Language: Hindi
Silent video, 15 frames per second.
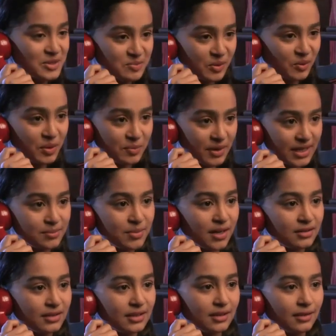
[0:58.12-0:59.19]
उसमें तो कोई बड़ी
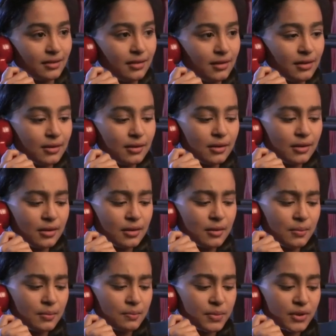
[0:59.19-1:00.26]
बात नहीं है
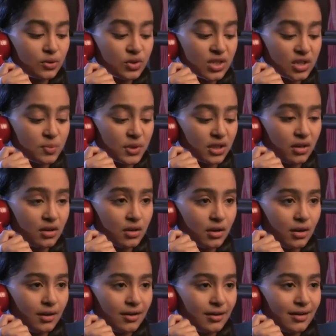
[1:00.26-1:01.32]
पर तू सच बता
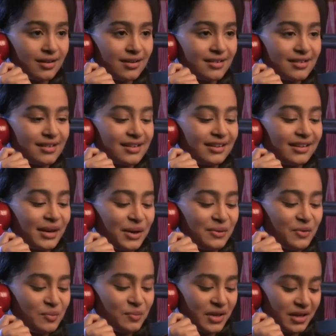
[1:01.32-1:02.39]

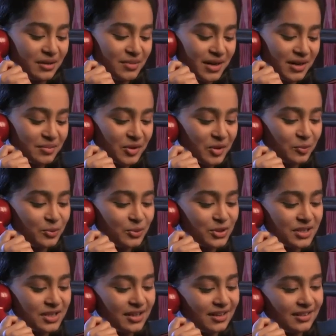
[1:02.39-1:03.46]
कहीं वो मेरे बारे में तो
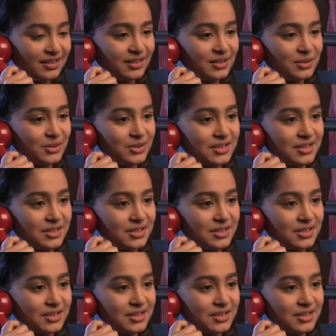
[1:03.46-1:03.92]
पूछ नहीं रहा था ना